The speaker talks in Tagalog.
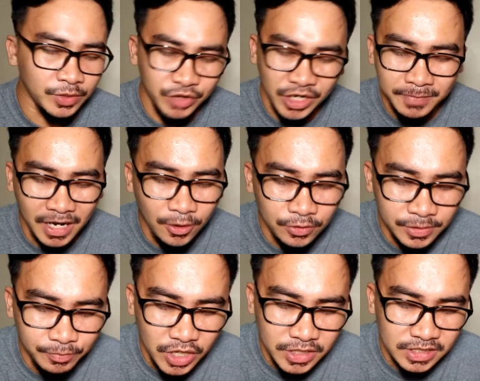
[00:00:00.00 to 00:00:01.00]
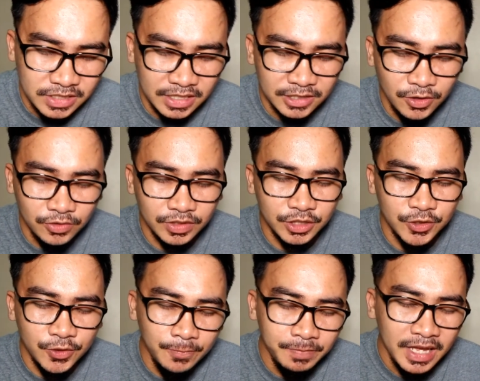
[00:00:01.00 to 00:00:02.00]
We bring back all the praises and glory
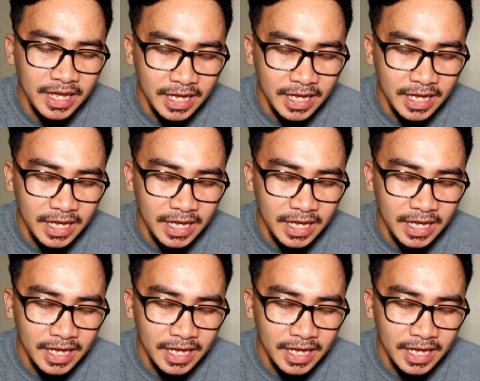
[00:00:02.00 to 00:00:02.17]
to you.